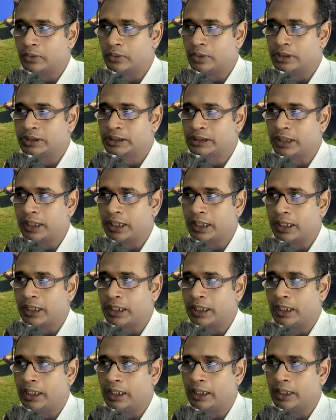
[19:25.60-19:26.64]
ஒரு சில
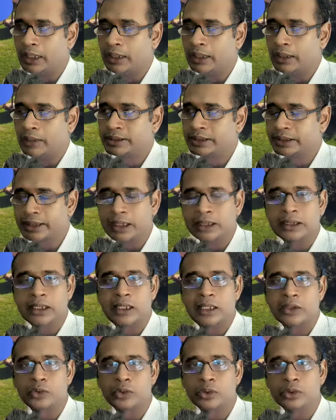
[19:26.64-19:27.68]

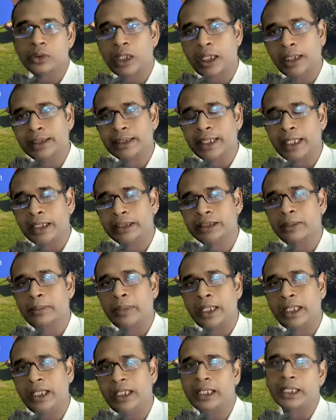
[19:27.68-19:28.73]
சிக்கல்களில் கொடுக்கும் அதுக்கு ஏற்ற
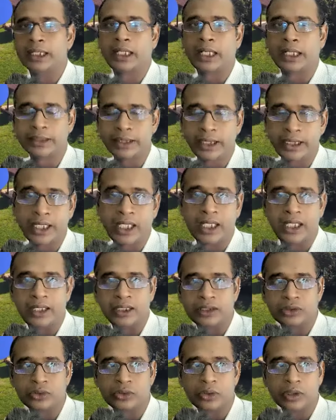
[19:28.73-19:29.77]
மாதிரி நீங்கள் தயாராக
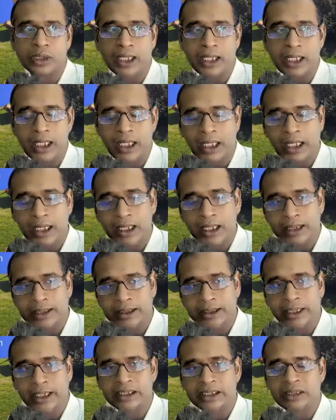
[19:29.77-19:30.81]
இருந்துக்கோங்க
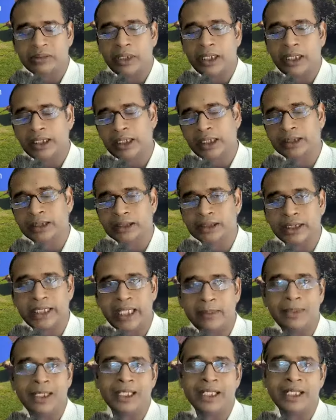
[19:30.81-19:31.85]
அதுக்கு ஏற்ற மாதிரி அந்தந்த
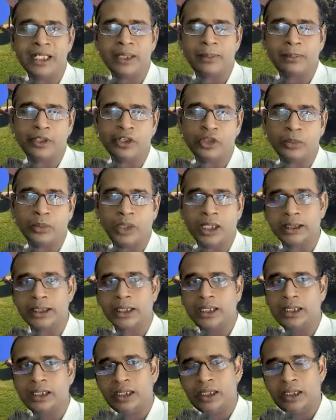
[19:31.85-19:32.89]
டைமில் என்ன பண்ணணுமோ அதை
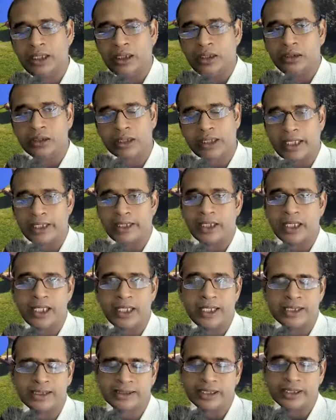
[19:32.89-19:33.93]
கரெக்டான
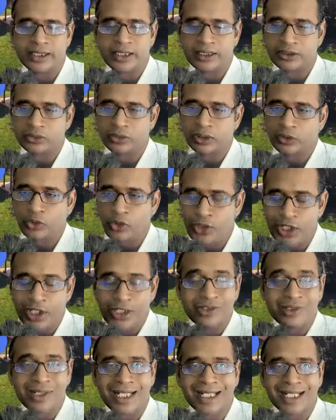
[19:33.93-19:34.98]
டிசிஷன் எடுத்துக்கோங்க ஒரு
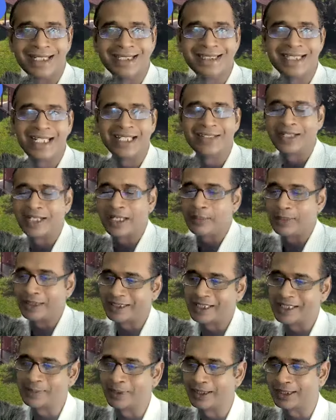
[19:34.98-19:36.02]
ஜென்வனான கன்சல்ட்டிங் வேணால்
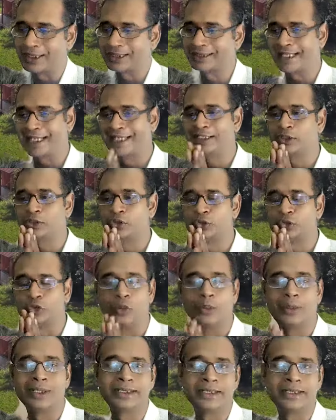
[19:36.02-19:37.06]
மெசேஜ் பண்ணுங்கள் தேங்க்யூ ஸோ
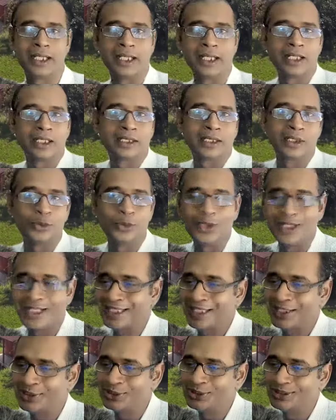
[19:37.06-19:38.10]
மச் நல்லா இருங்க குட்
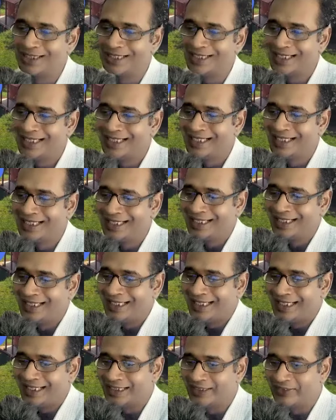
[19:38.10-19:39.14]
லக் யூ
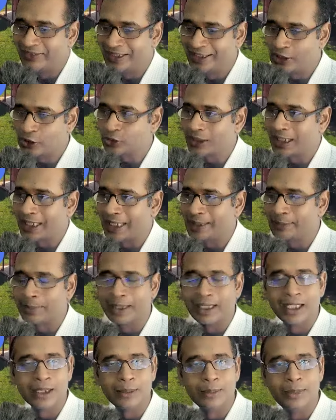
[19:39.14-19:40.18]
இந்த வீடியோக்கு ஒரு லைக்
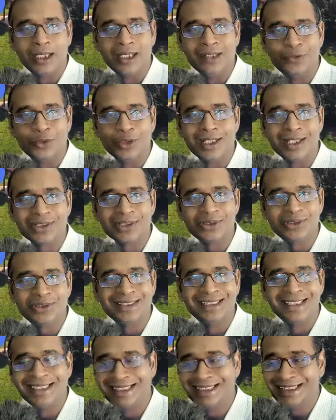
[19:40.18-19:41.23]
பண்ணால் ரொம்ப ஹெல்ப்ஃபுல்லாக
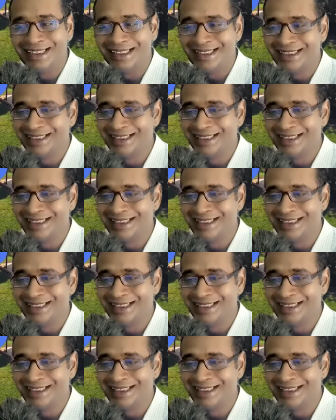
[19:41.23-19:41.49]
இருக்கும்